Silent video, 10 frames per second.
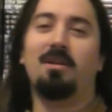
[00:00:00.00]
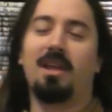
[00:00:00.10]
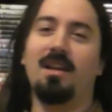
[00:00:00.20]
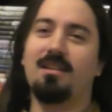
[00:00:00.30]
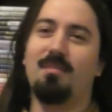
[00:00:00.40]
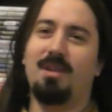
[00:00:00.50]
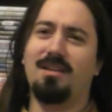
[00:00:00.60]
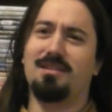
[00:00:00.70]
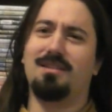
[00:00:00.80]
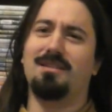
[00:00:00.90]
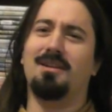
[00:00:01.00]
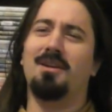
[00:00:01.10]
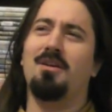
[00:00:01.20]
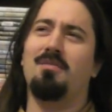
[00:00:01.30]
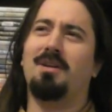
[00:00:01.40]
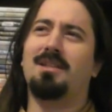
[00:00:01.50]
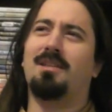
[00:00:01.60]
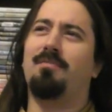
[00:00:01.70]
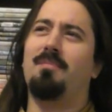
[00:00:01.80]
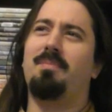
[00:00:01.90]
Ok, très bien, je moi,
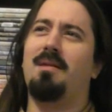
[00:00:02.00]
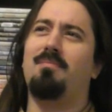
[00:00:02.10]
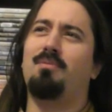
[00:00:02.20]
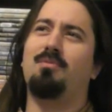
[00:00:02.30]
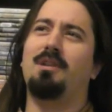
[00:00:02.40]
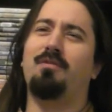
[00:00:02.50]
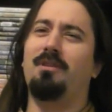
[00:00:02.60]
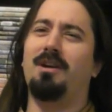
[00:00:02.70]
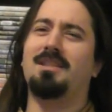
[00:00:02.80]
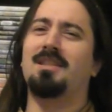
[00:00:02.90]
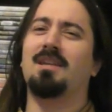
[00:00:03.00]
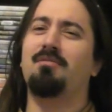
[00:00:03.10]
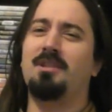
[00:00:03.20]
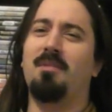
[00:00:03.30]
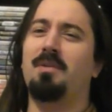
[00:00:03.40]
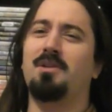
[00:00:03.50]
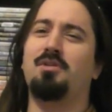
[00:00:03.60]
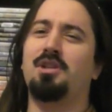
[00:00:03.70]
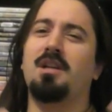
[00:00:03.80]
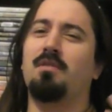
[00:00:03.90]
ça me fait pas beaucoup d'efforts, et si ça vous empêche
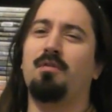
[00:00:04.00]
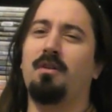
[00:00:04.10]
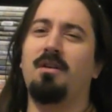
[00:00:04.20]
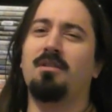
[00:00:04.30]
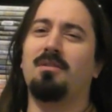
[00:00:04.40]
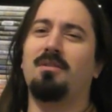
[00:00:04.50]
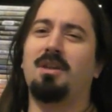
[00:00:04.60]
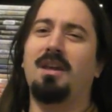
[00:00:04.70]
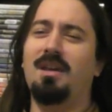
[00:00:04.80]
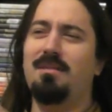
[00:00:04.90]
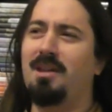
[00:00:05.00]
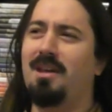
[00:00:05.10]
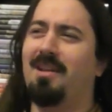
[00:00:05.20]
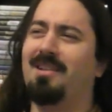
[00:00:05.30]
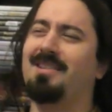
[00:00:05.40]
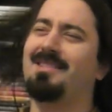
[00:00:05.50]
de chier dans votre froc, euh, ok, mais...